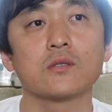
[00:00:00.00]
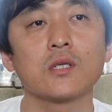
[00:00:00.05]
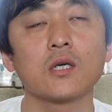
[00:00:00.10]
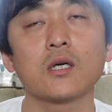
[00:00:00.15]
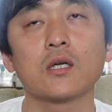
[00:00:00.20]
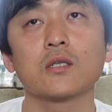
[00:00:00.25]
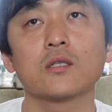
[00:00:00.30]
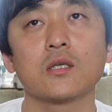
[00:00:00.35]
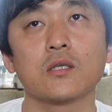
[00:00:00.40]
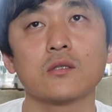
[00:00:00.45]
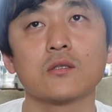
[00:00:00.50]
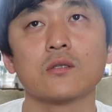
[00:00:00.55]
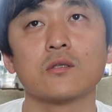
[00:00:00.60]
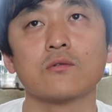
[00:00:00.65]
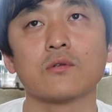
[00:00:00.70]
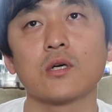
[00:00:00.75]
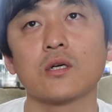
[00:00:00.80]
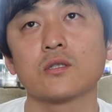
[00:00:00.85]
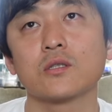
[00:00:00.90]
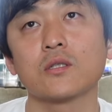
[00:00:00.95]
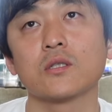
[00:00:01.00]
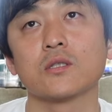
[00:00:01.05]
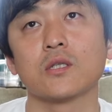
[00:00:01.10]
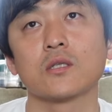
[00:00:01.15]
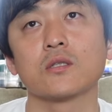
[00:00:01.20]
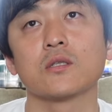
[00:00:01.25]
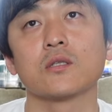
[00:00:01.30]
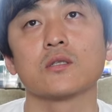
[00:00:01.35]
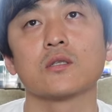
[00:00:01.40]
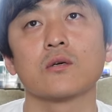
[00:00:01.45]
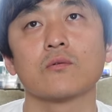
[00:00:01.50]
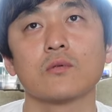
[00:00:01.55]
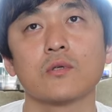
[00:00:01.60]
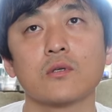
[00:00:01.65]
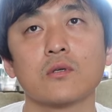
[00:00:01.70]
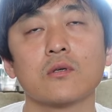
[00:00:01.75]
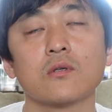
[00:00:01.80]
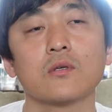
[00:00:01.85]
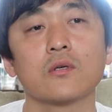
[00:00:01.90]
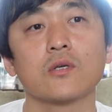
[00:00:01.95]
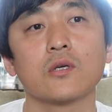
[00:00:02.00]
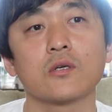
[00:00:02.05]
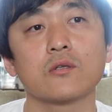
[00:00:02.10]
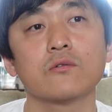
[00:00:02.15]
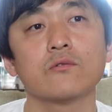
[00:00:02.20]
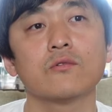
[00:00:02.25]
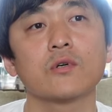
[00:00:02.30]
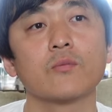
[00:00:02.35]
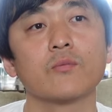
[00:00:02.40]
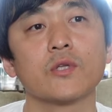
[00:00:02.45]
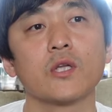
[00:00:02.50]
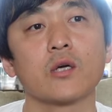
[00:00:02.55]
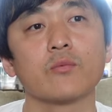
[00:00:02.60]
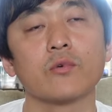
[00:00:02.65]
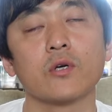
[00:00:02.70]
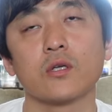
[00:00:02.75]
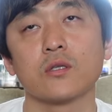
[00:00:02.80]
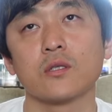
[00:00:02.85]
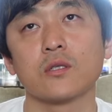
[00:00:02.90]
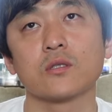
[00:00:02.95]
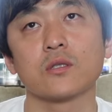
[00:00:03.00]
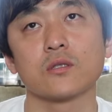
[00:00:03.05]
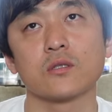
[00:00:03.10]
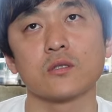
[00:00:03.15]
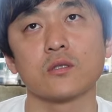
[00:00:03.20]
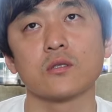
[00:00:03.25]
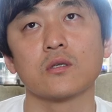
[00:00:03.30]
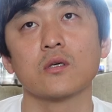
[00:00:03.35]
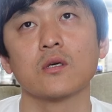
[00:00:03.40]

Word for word: つながらないっていう感じにはなってきたよねだから野球とかもだいぶ減ってきたし